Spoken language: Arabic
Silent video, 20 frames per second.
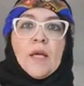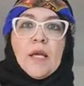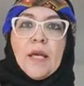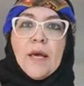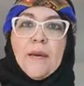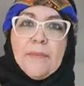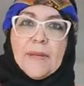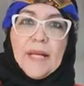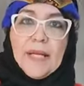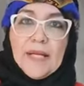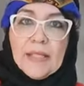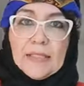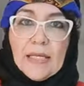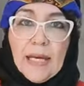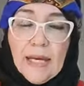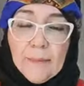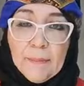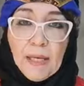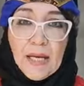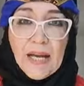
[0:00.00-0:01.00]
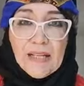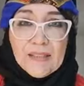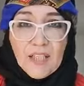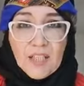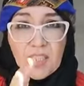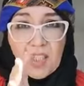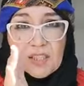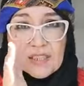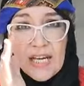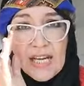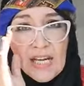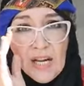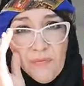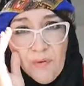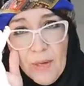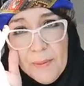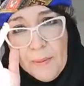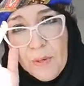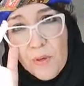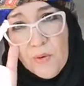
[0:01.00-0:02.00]
يا بنية عمي قداش
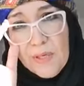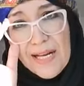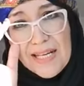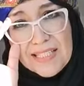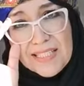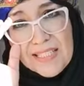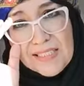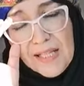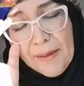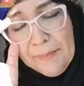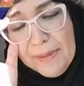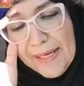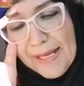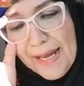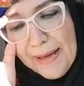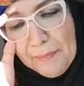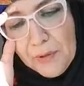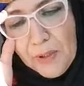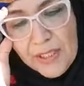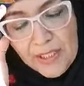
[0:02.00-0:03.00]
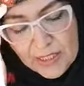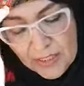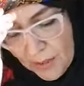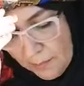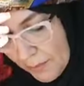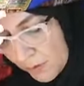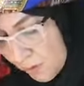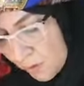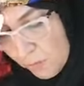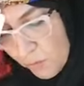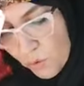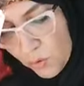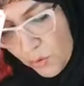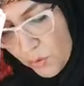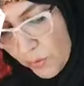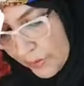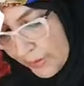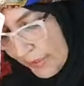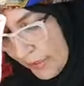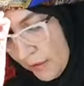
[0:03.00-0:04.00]
تتكلف حبي يقول العصيدة بالله اعملوا لي حساباتكم
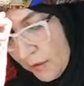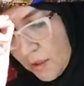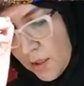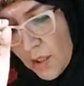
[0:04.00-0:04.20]
وقولوا لي